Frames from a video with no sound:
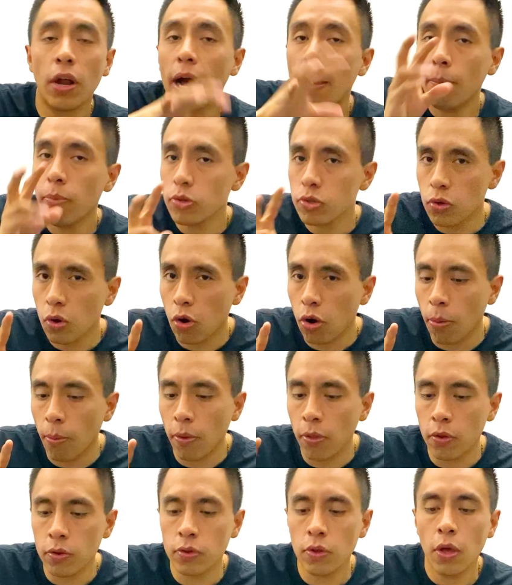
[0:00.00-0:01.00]
Ambos son
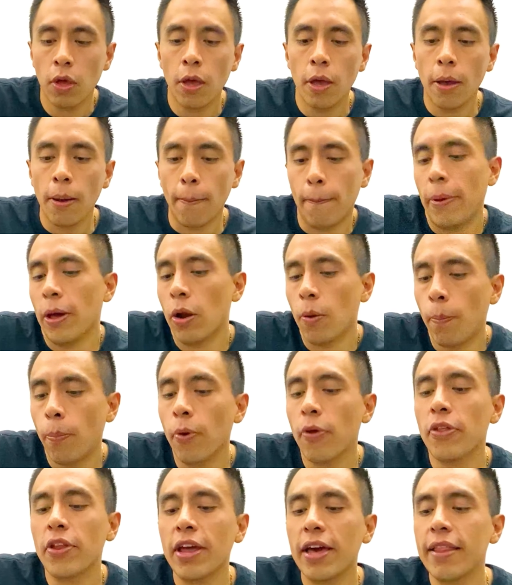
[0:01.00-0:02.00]
cómodos, pero
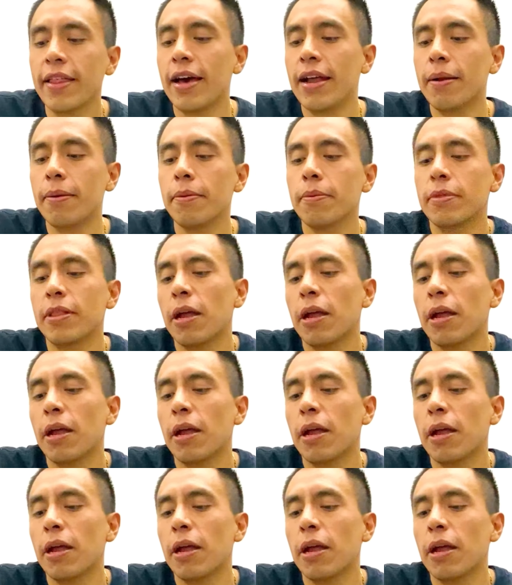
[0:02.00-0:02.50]
podría dar,